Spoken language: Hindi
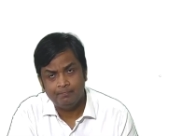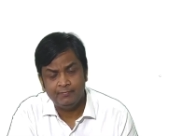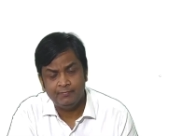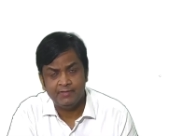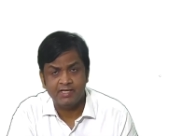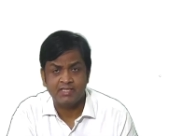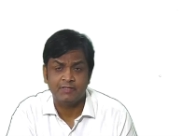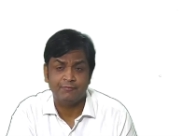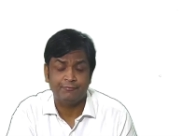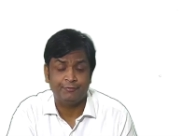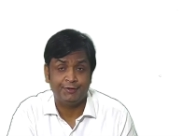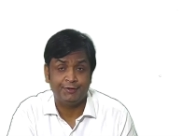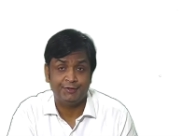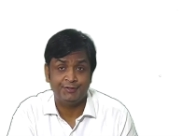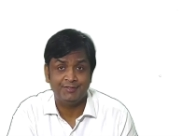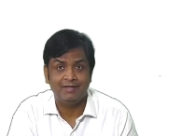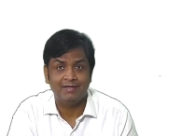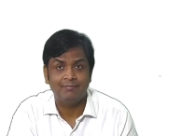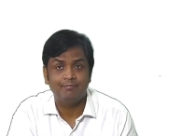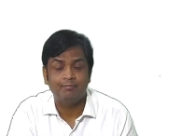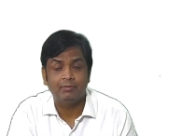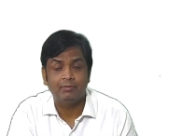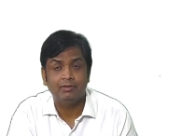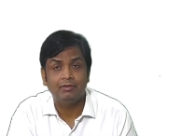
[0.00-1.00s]
जैसे फॉर
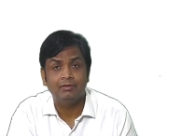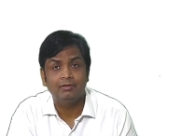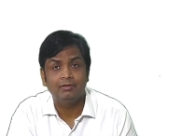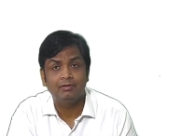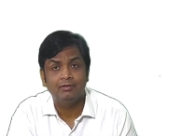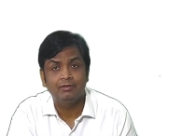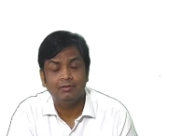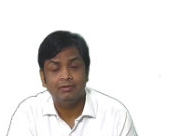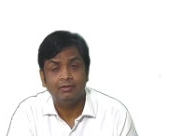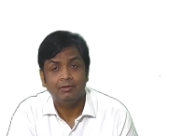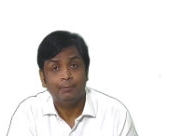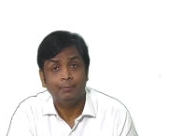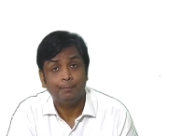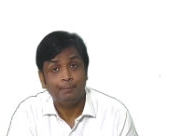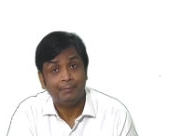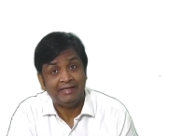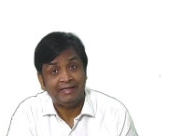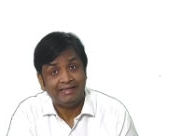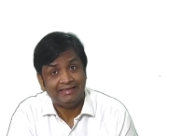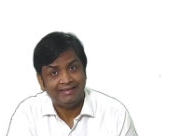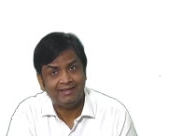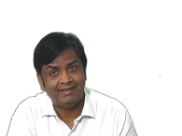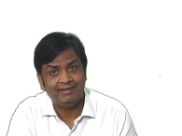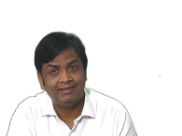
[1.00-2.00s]
एग्ज़ाम्पल
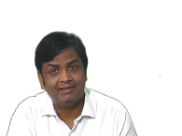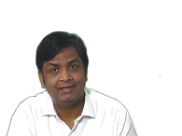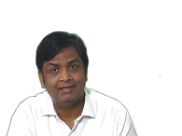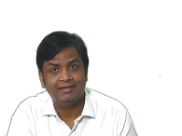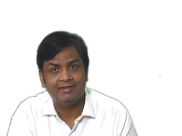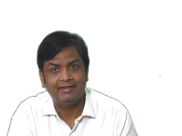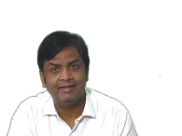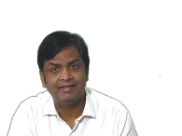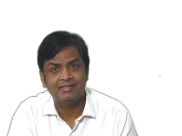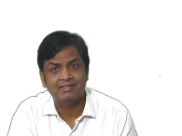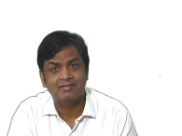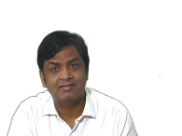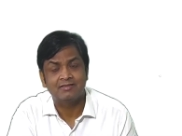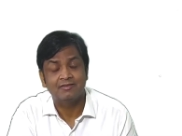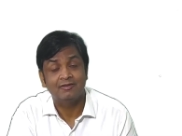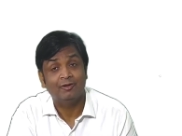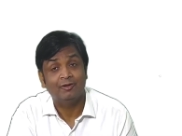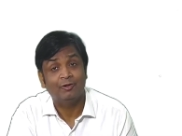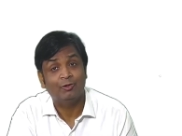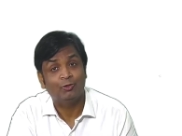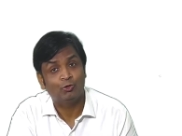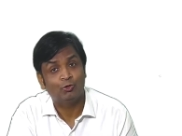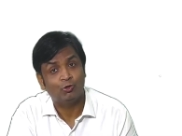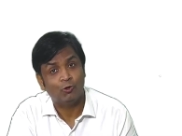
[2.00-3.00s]
पेटेंट का केस
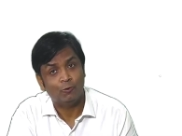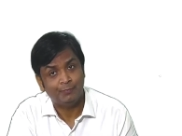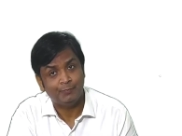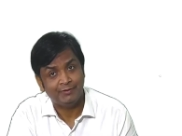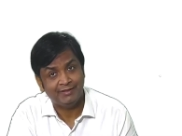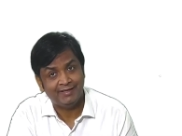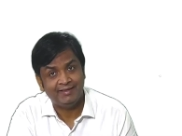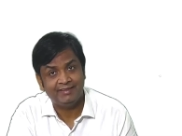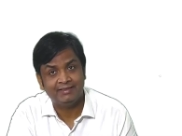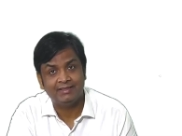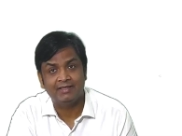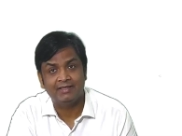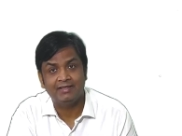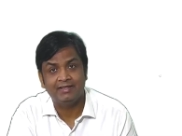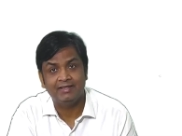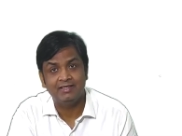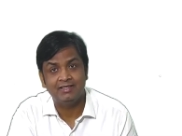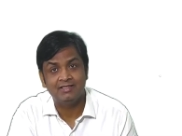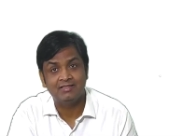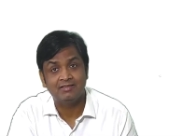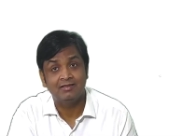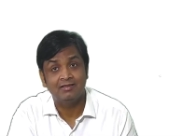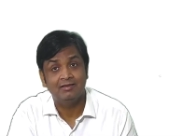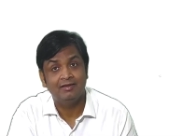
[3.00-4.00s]
कॉपीराइट का
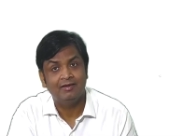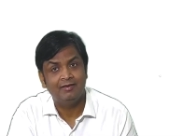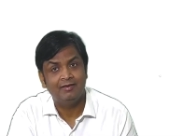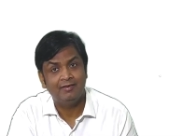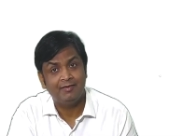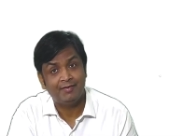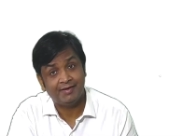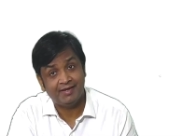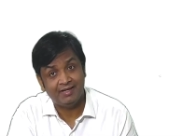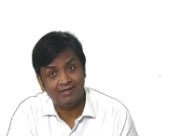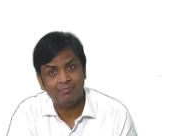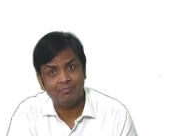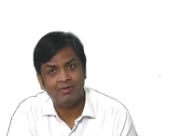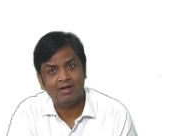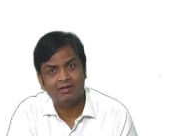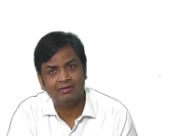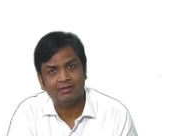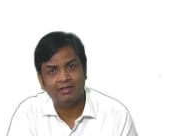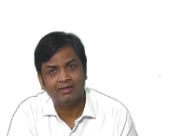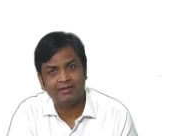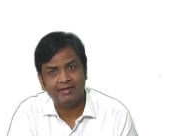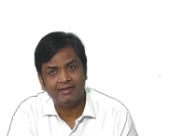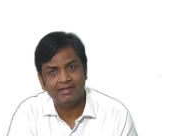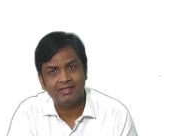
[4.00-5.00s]
केस ट्रेडमार्क
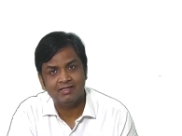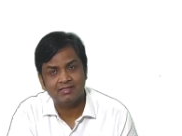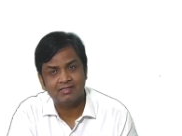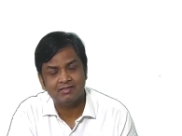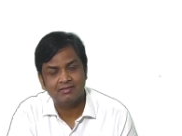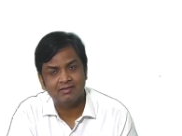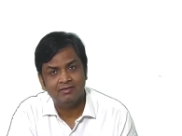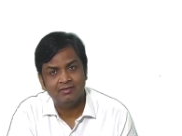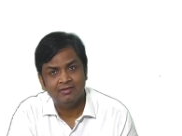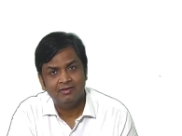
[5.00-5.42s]
का केस